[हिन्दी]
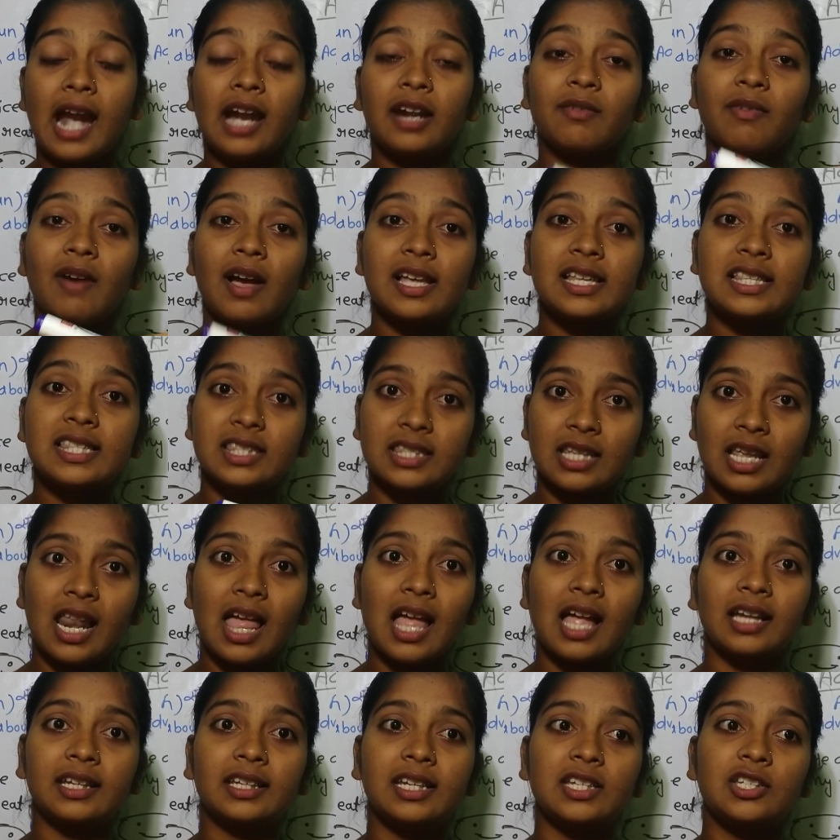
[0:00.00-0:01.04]
एडवाइस
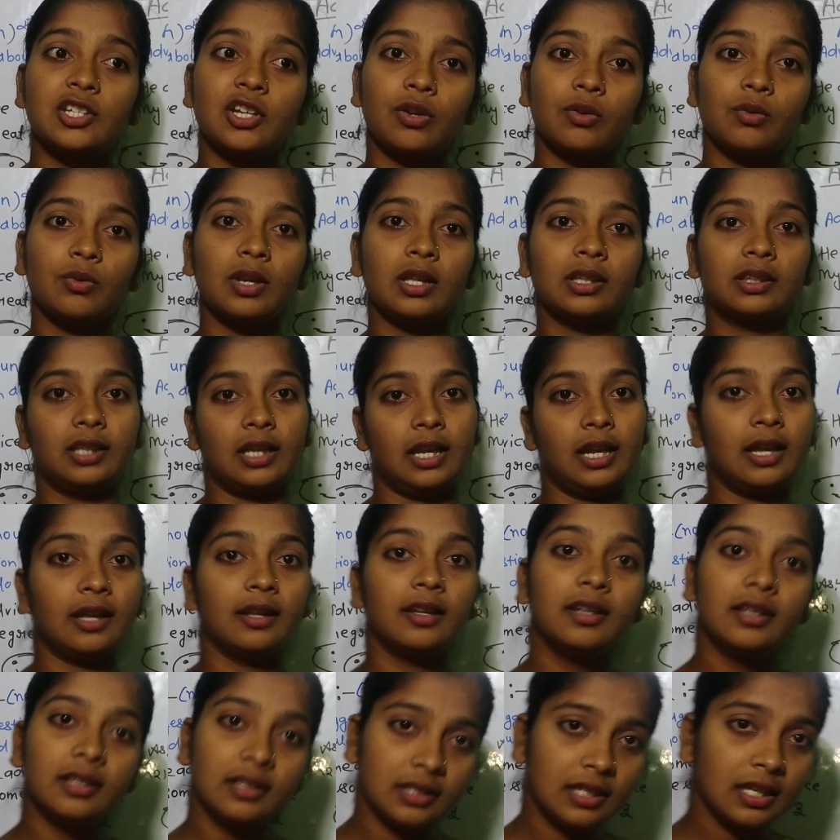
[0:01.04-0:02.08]
सलाह की ज़रूरत है
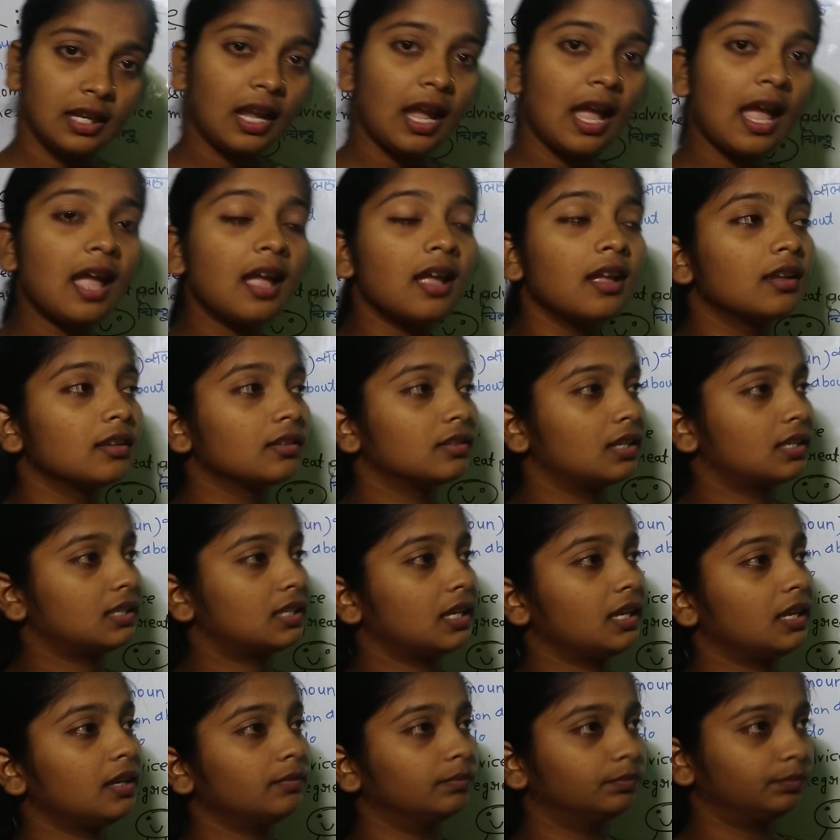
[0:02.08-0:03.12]
ठीक है
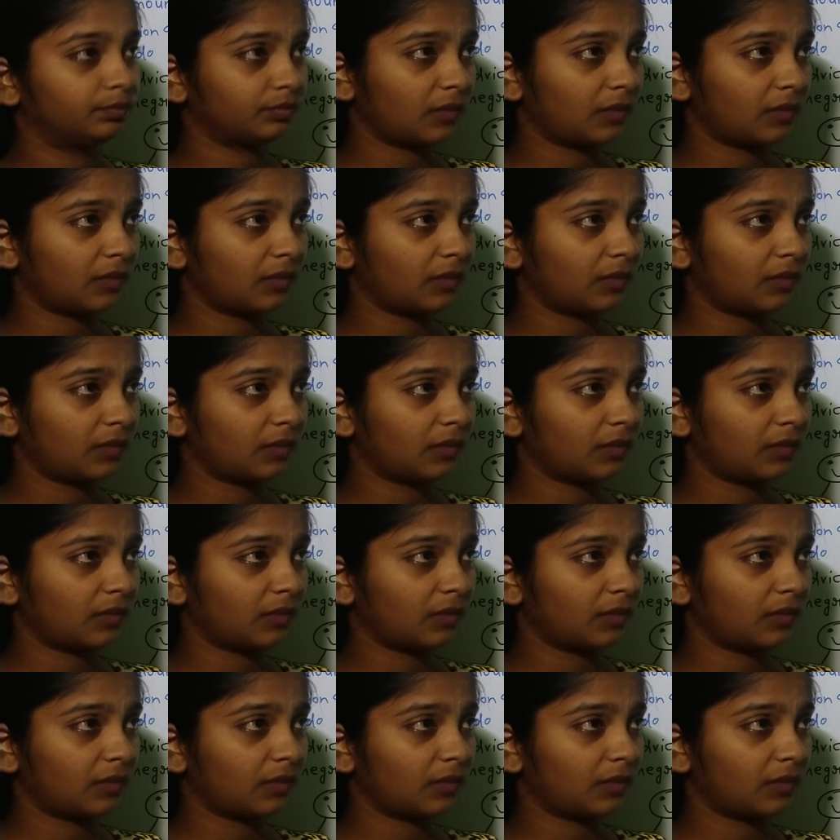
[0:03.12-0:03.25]
जैसे